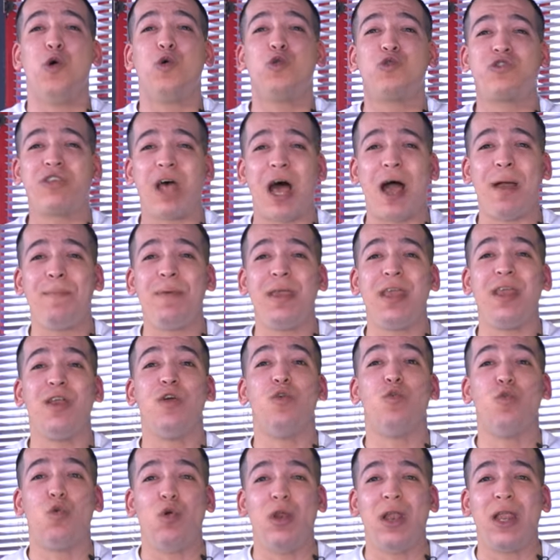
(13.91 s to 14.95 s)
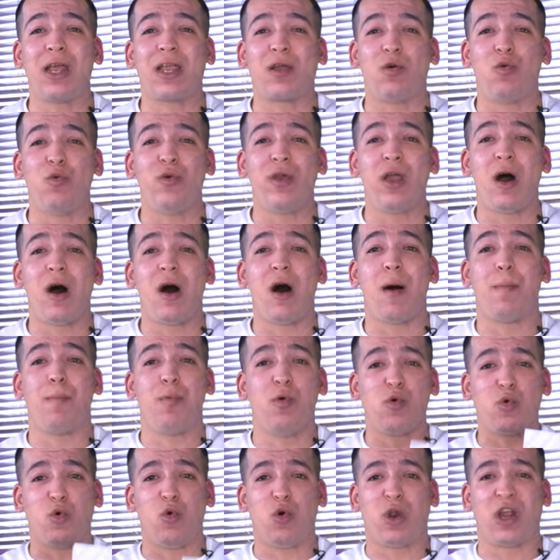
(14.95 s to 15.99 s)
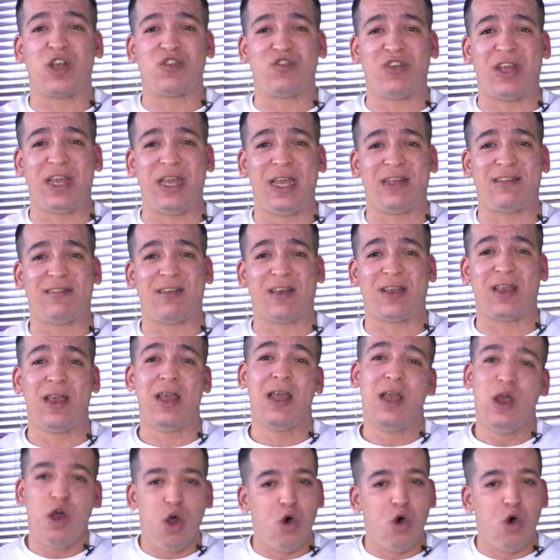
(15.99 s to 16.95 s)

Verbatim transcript: وصاحبي نقول لك خويا بون كوراج في حياتك